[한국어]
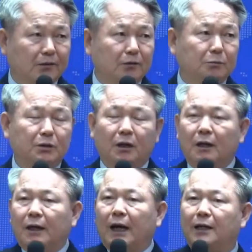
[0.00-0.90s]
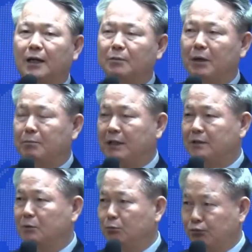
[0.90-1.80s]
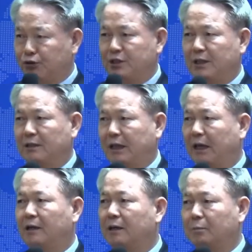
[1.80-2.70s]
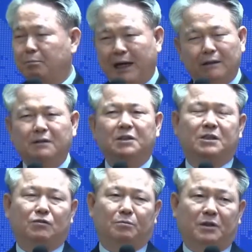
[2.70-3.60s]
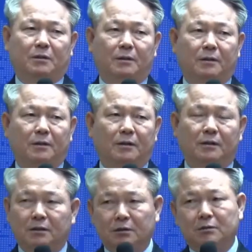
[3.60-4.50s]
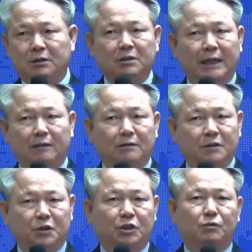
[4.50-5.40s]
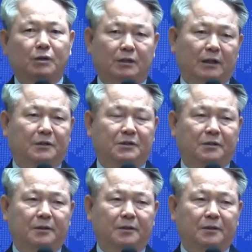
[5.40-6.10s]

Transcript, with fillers: 그러면 하나님의 말씀을 무시한 대가를 반드시 치릅니다. 크든지 작든지 치르게 돼 있어요.